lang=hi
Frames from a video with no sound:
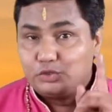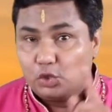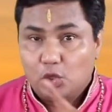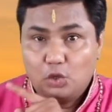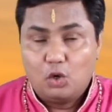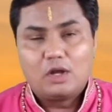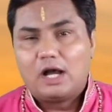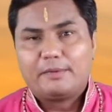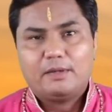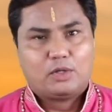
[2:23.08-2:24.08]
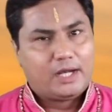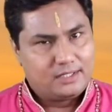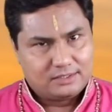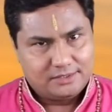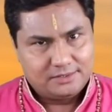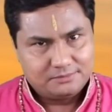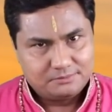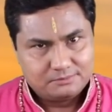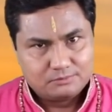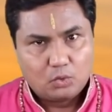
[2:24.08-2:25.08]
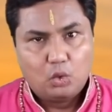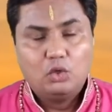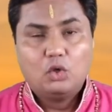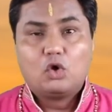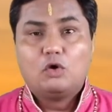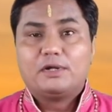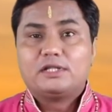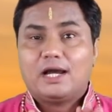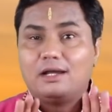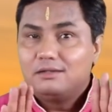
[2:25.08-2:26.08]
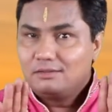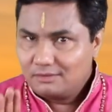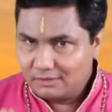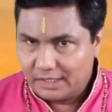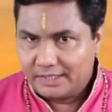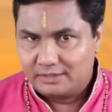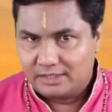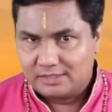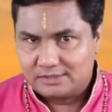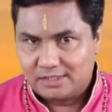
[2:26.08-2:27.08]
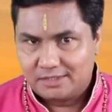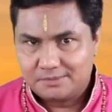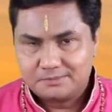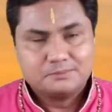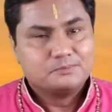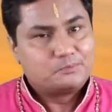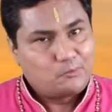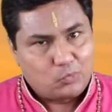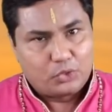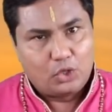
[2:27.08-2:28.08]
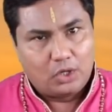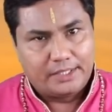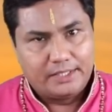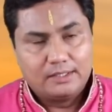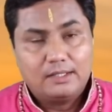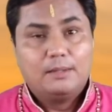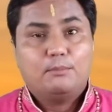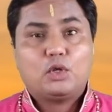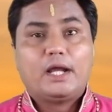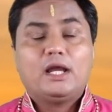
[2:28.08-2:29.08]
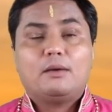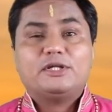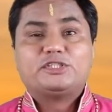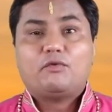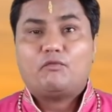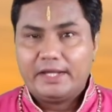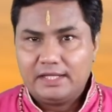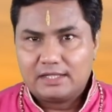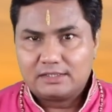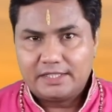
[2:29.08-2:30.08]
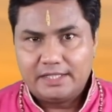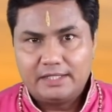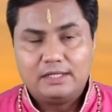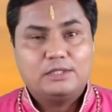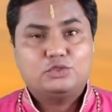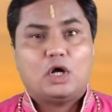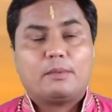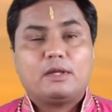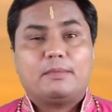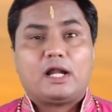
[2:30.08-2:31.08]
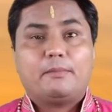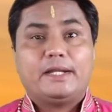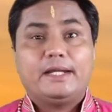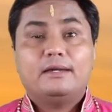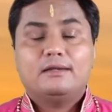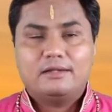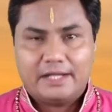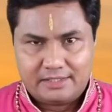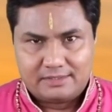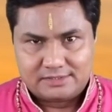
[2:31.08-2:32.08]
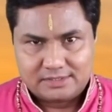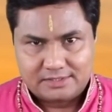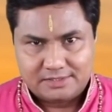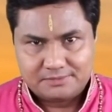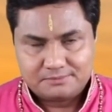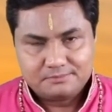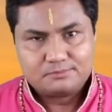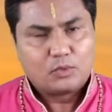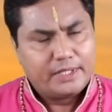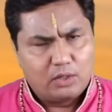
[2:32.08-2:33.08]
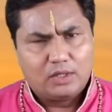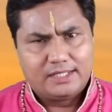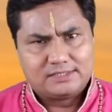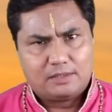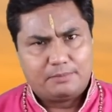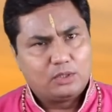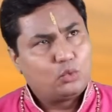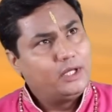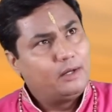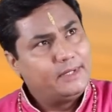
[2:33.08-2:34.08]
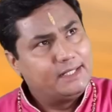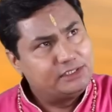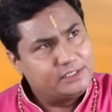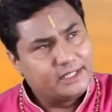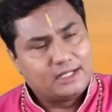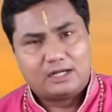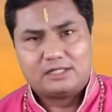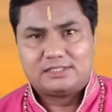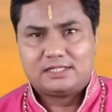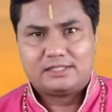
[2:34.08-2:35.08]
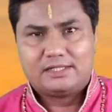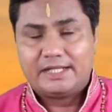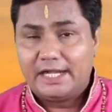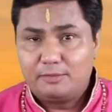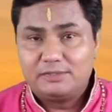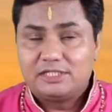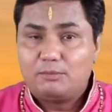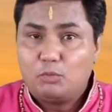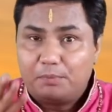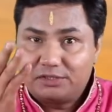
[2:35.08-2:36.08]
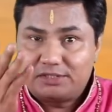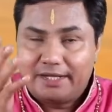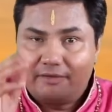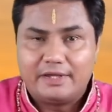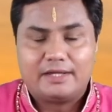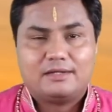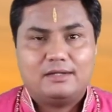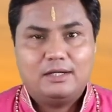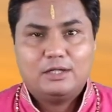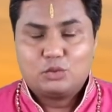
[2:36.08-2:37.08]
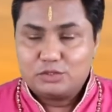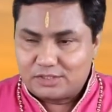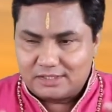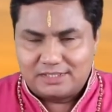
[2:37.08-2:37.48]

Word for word: जो लोग आपकी बुराई करते हैं उन लोगों पर ध्यान नहीं देना चाहिए क्योंकि बुराई हमेशा वही करते हैं जो आपकी बराबरी नहीं कर सकते हैं एक और एग्जाम्पल कोई हमें नीचे गिराना चाहता है दैट मीन्स हम ऊपर चढ़े हुए हैं तो इसका